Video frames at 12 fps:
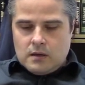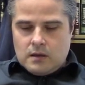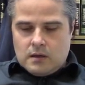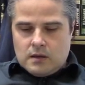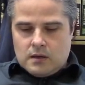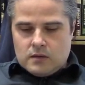
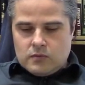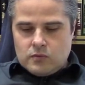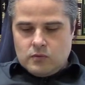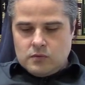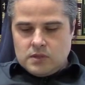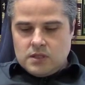А,
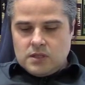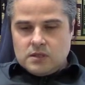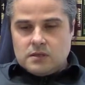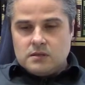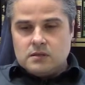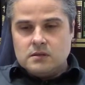ну
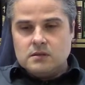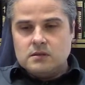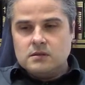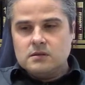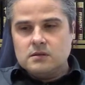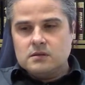и,
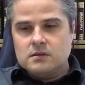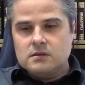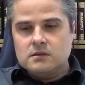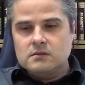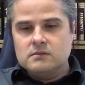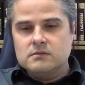
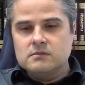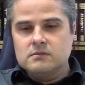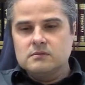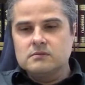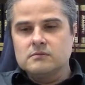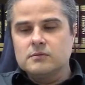
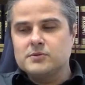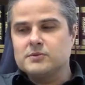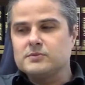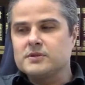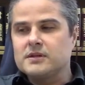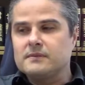в
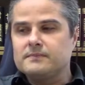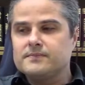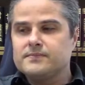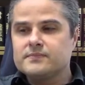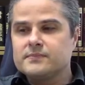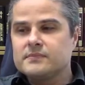общем-то,
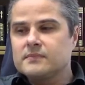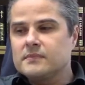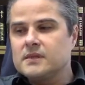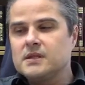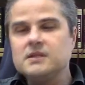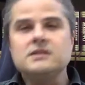
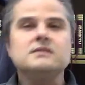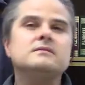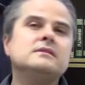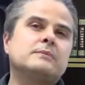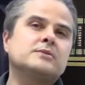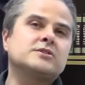
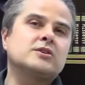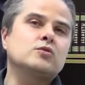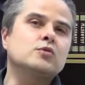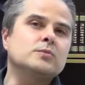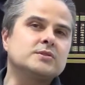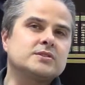я
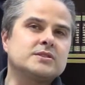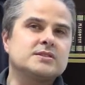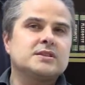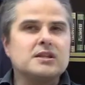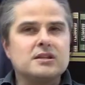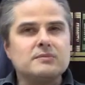познакомился с
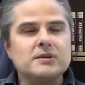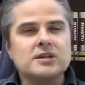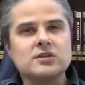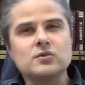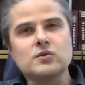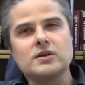данными,
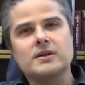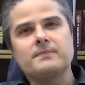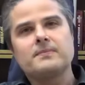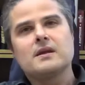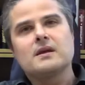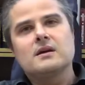которые
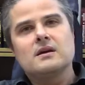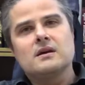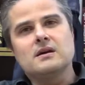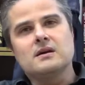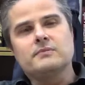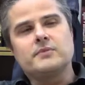
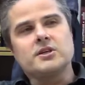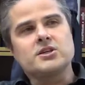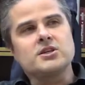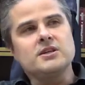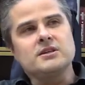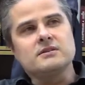а,
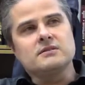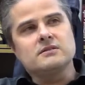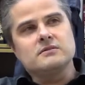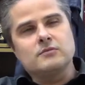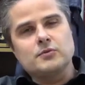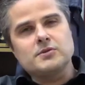пришли,
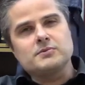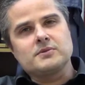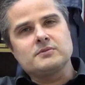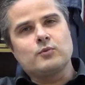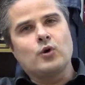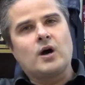в
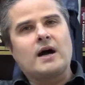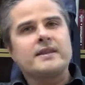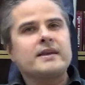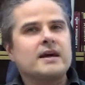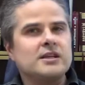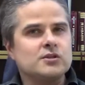общем-то, по
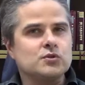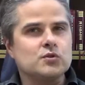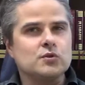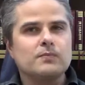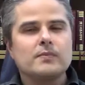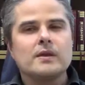
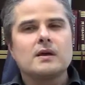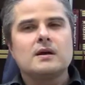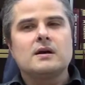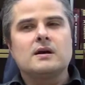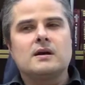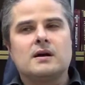анализу
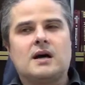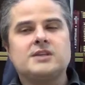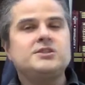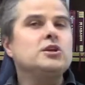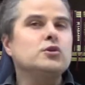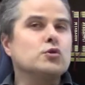а,
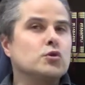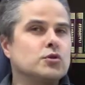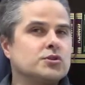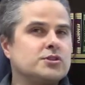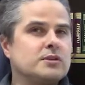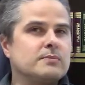
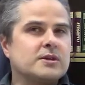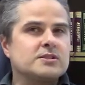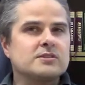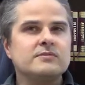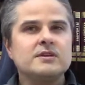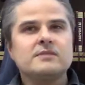озелененности
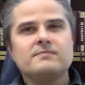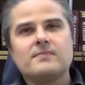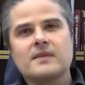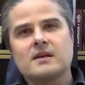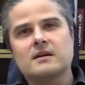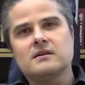Москвы,
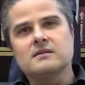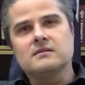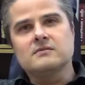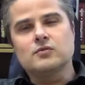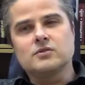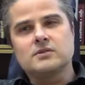а,
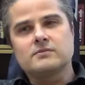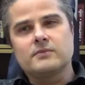вот,